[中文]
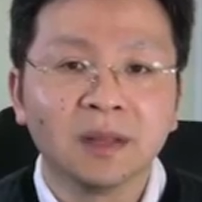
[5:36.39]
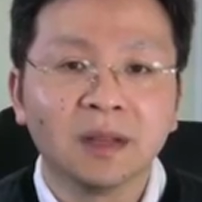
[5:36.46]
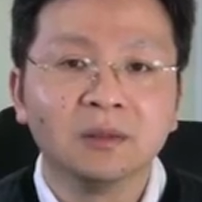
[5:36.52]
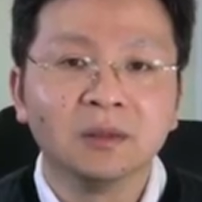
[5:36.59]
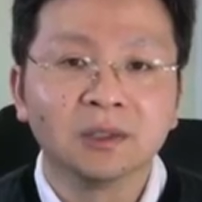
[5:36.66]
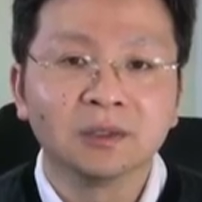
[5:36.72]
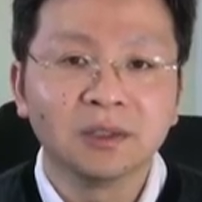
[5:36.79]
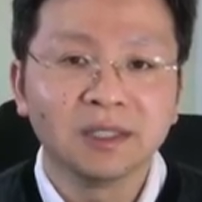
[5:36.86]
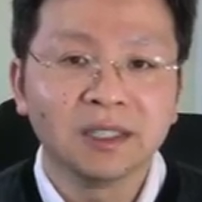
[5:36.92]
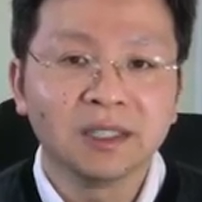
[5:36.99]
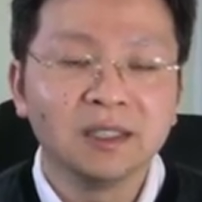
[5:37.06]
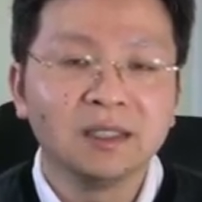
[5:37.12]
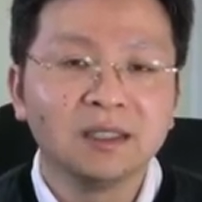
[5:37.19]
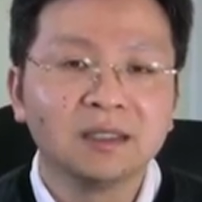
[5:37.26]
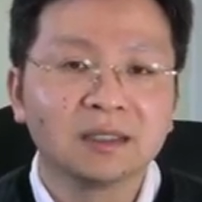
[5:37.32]
啊，我说这
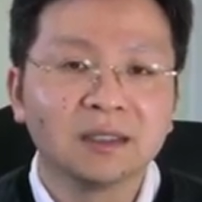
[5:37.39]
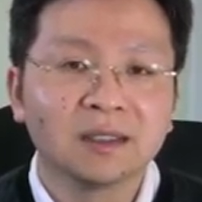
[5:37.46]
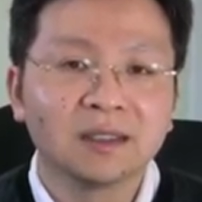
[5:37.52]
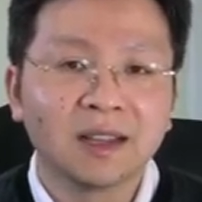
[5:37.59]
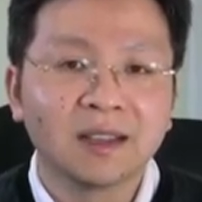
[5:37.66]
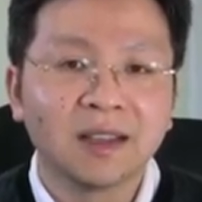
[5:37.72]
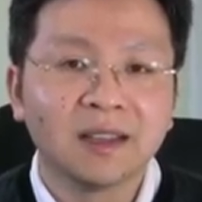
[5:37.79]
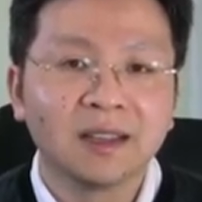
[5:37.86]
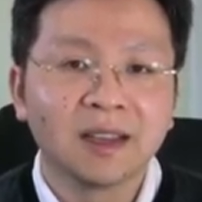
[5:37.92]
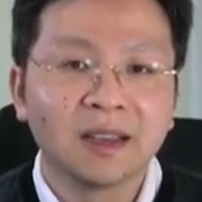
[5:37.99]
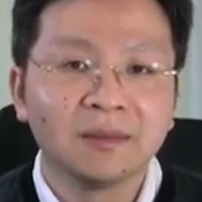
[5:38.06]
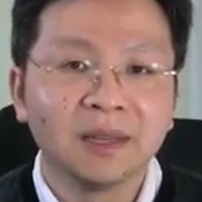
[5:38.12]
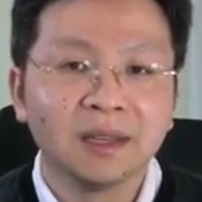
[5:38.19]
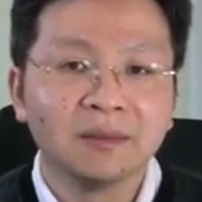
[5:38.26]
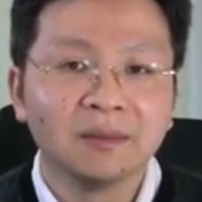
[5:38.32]
个意思呢，大家应
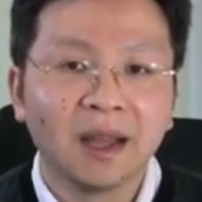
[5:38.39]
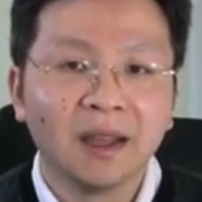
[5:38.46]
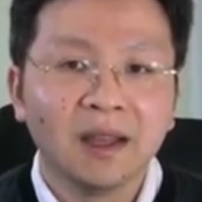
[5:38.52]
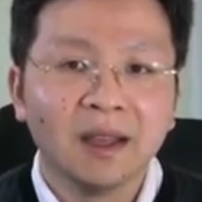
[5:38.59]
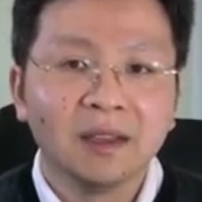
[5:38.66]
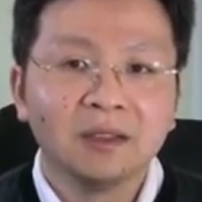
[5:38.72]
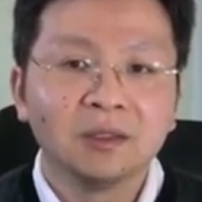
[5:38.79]
该明白，